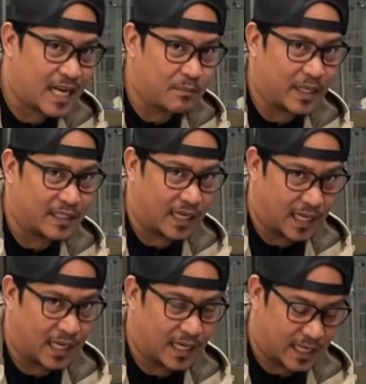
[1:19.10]
kameta
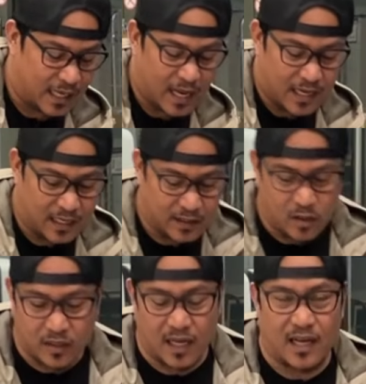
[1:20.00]
lang. E eh, kaya lang, hindi
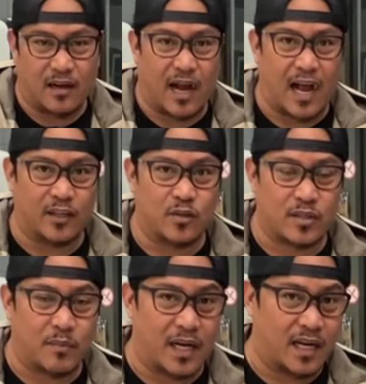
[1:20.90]
ko na ayos
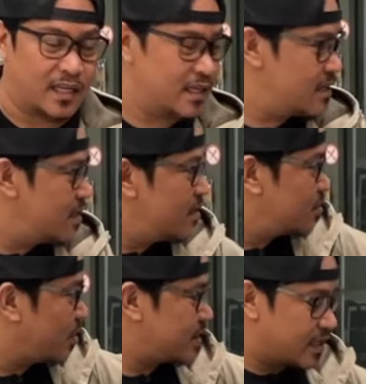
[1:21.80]
sa bahay.
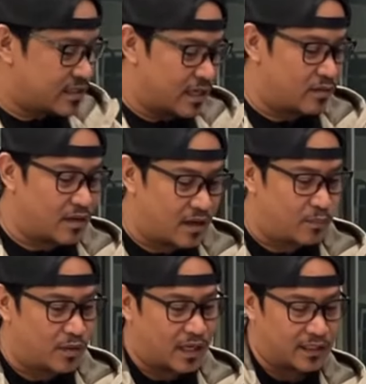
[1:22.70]
So isa-isahin ko na
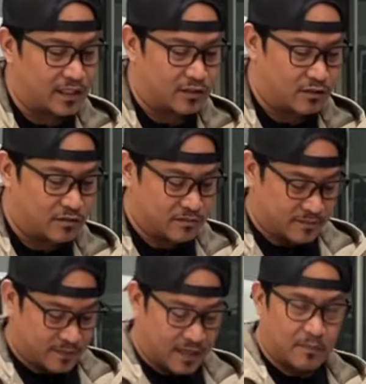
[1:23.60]
po lahat dito.
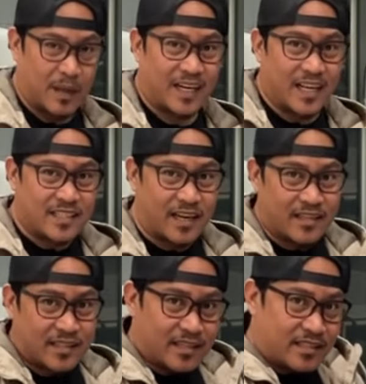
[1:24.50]
Para
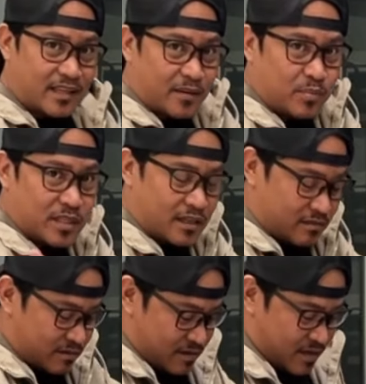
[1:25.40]
exercise na rin po sa,
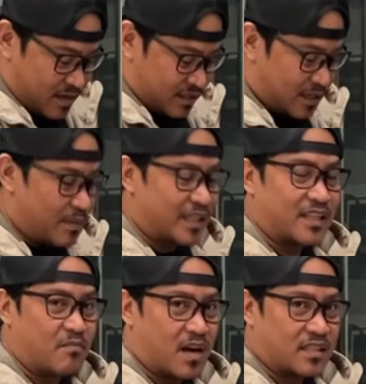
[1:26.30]
sa
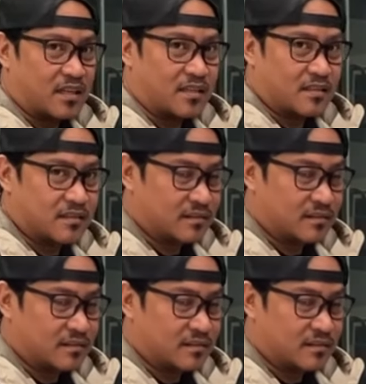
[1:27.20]
mga muscle po.